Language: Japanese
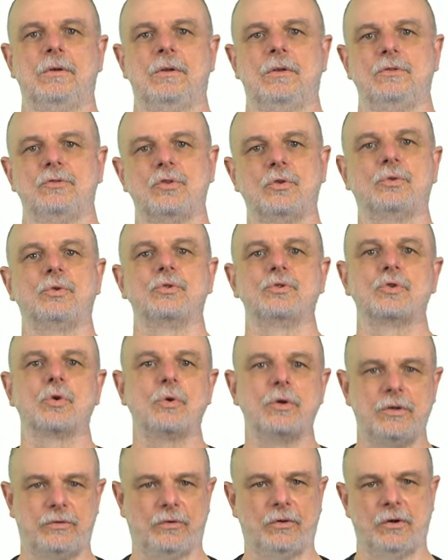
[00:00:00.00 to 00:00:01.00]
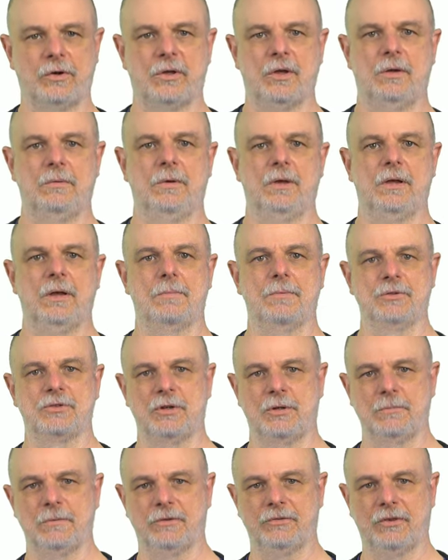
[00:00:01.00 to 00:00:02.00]
ちょっと処理するかもし
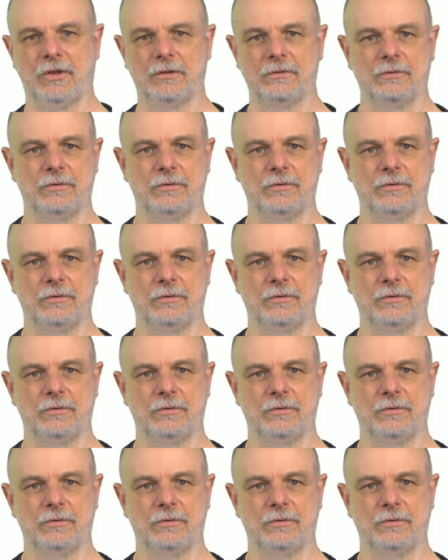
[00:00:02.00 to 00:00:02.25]
れません。